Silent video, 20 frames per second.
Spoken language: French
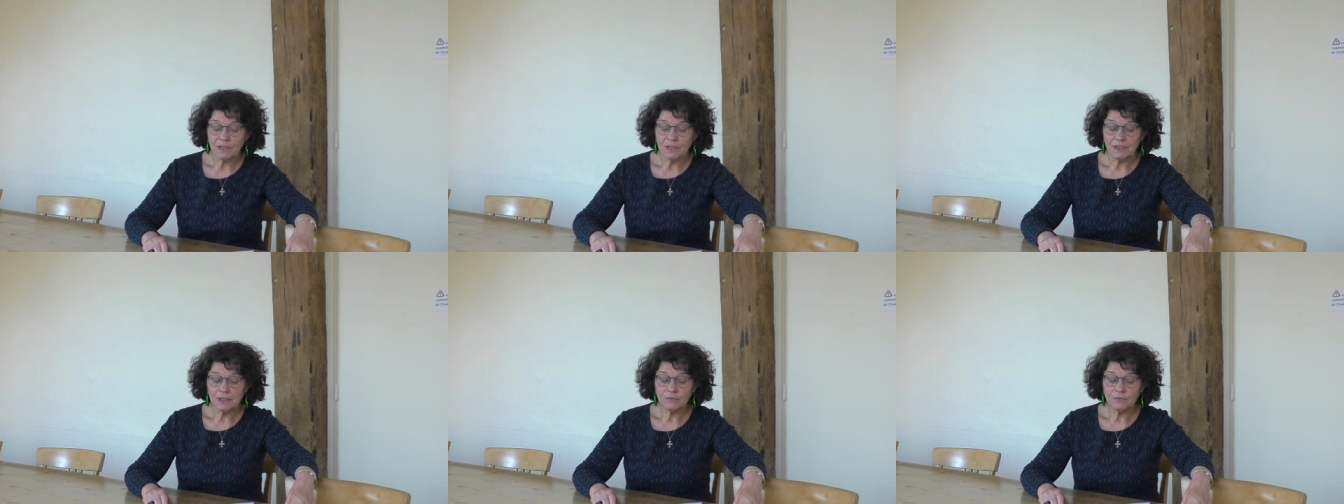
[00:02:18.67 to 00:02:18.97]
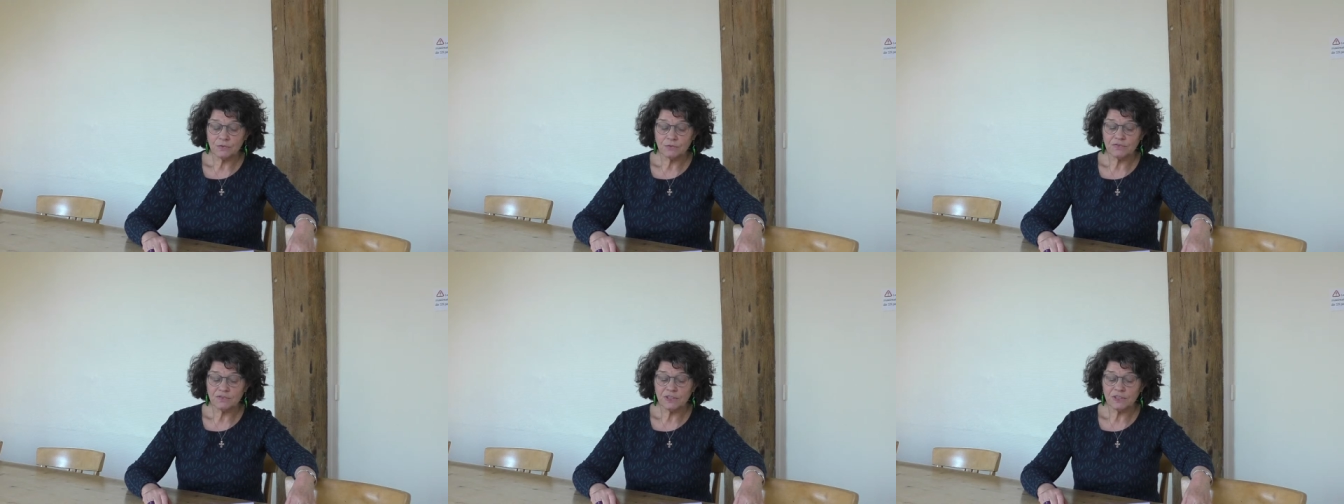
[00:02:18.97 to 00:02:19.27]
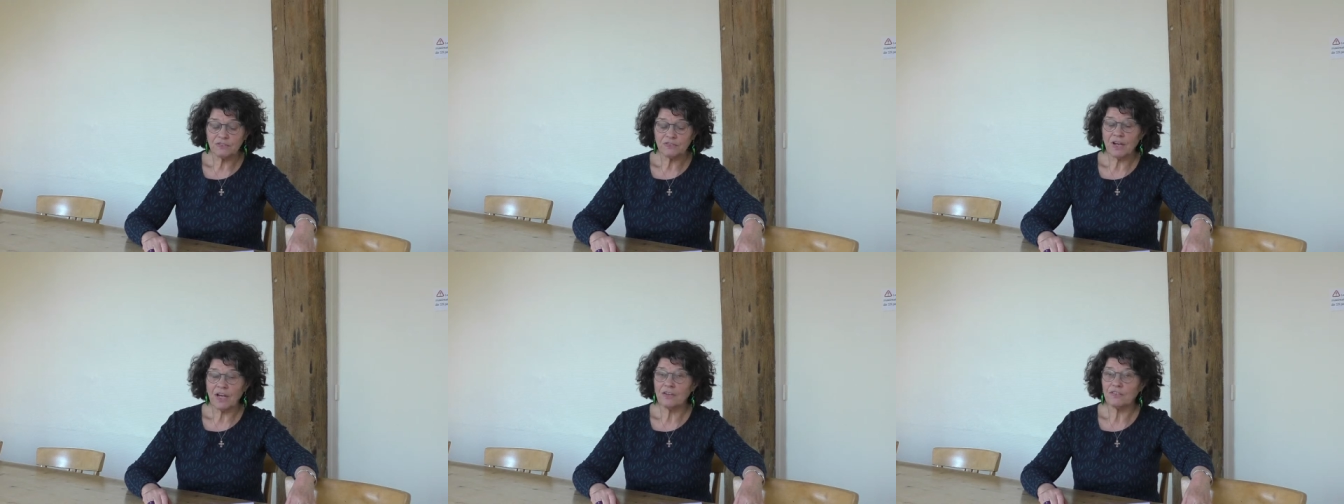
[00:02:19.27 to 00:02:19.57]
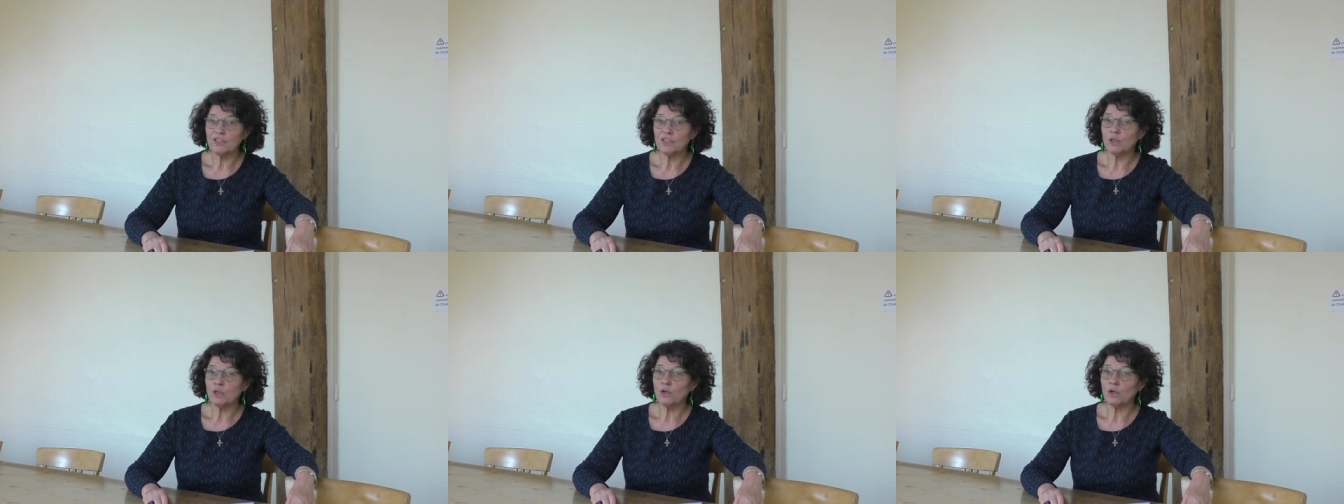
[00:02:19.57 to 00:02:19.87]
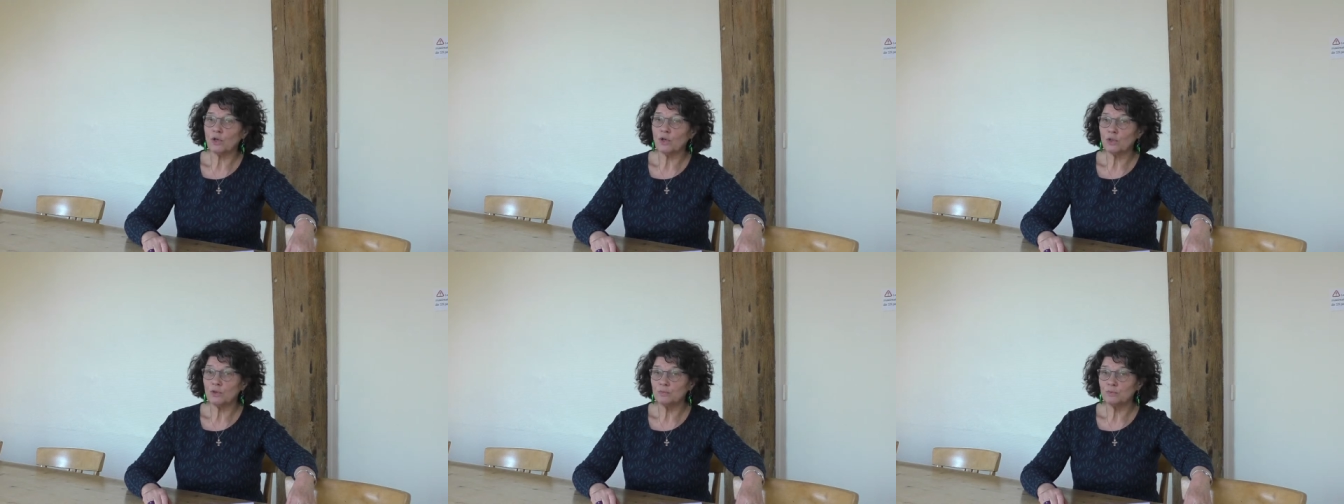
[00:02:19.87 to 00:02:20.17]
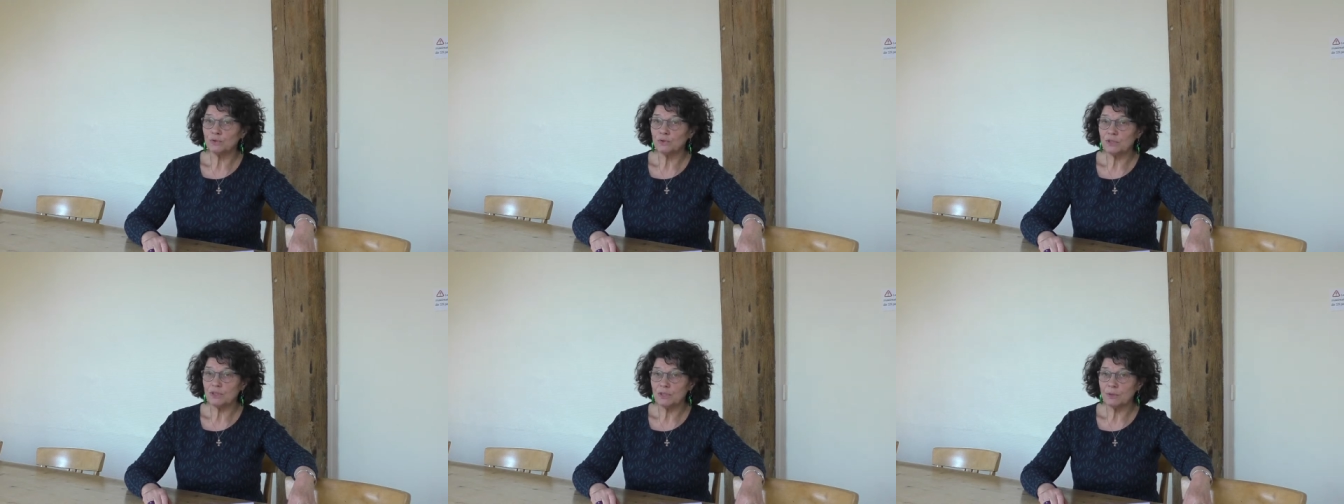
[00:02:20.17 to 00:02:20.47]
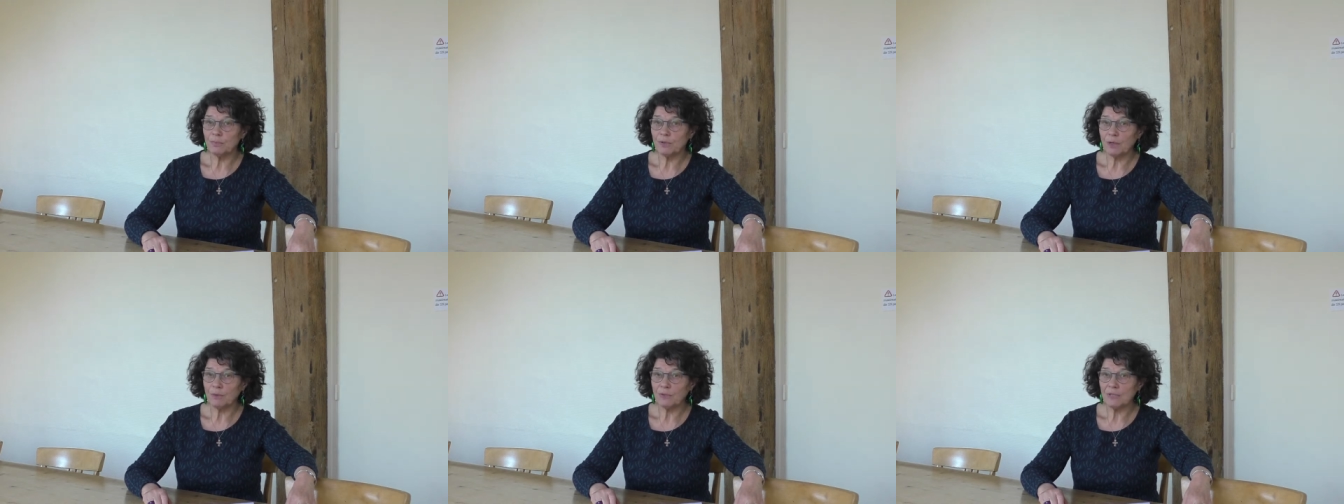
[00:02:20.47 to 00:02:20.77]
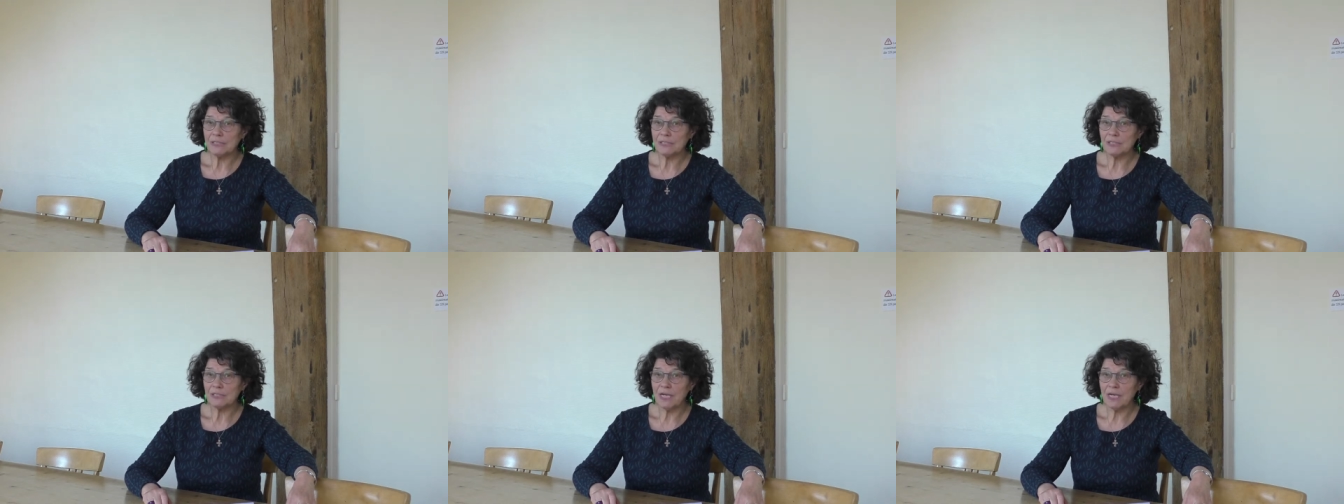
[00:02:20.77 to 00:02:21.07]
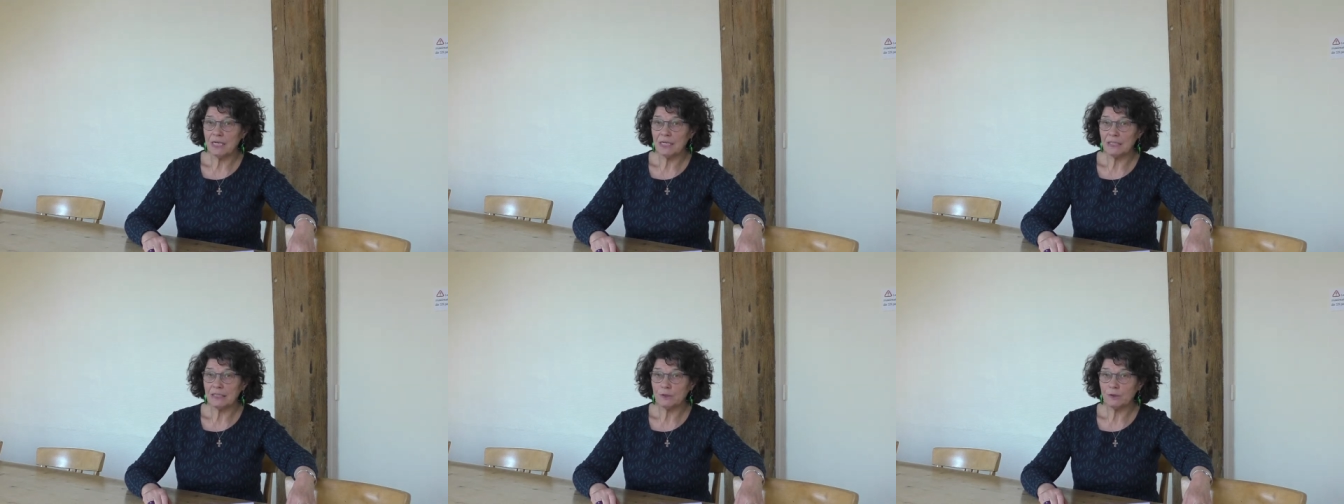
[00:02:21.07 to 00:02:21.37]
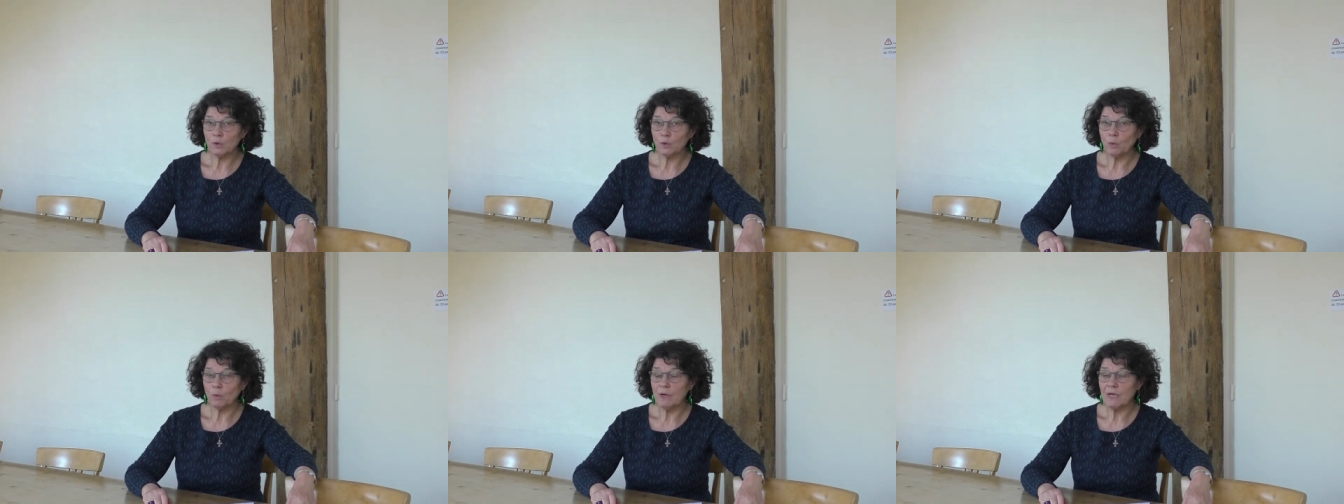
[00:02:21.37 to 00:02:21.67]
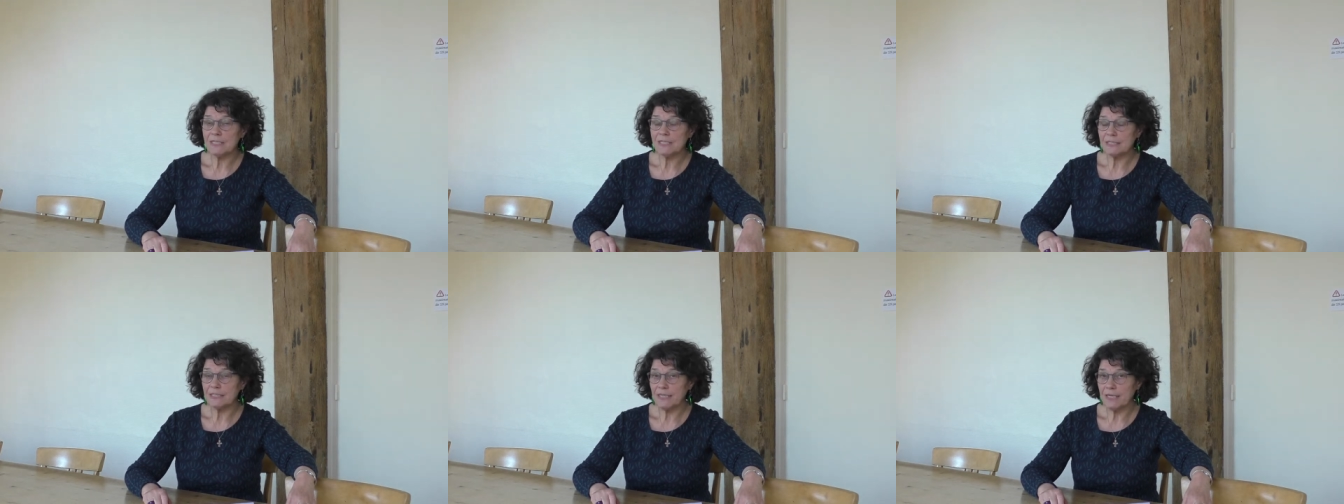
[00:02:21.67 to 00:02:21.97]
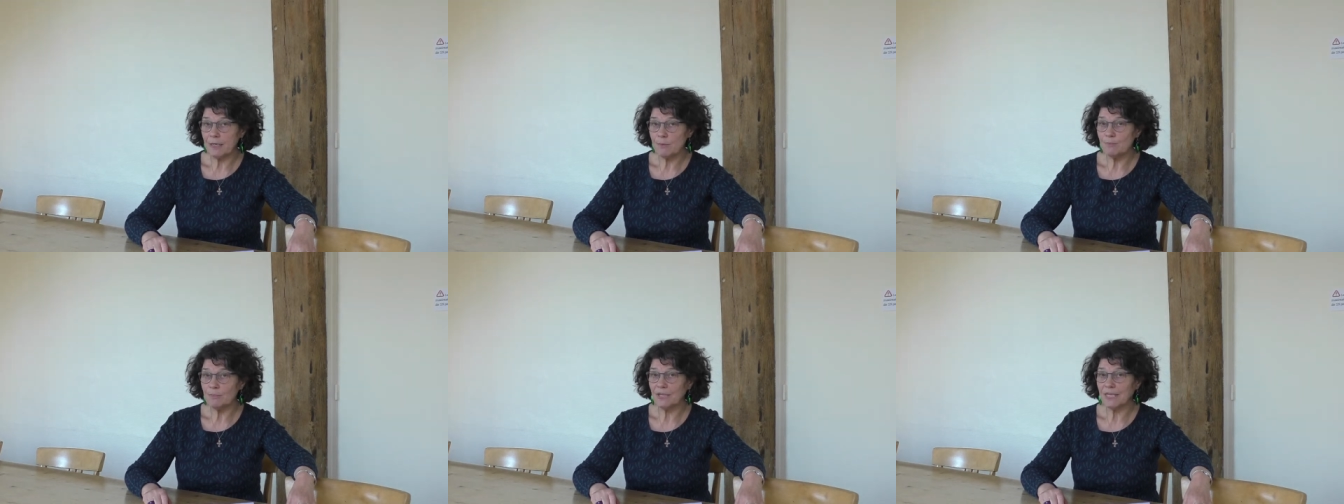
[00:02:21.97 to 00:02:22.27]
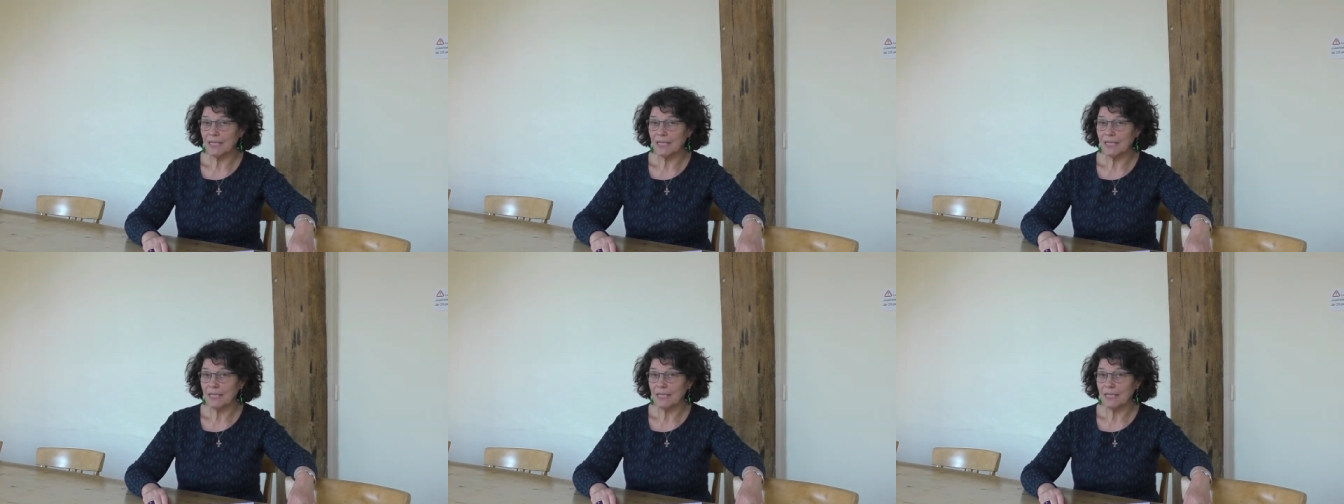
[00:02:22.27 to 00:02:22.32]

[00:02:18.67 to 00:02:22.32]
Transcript: Ils vont vivre avec leur communauté paroissiale les troisième,